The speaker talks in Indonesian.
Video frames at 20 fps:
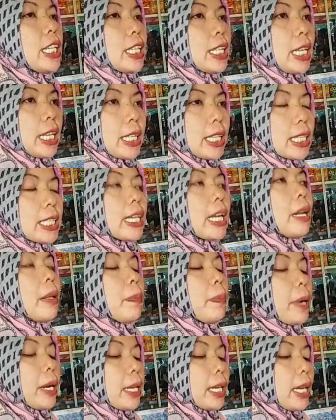tetes sekali
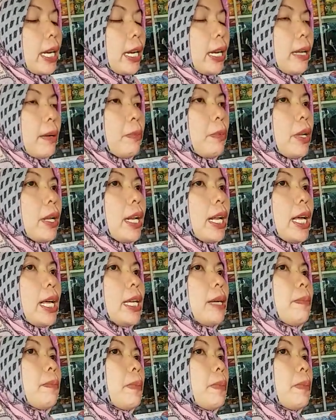pakai alhamdulillah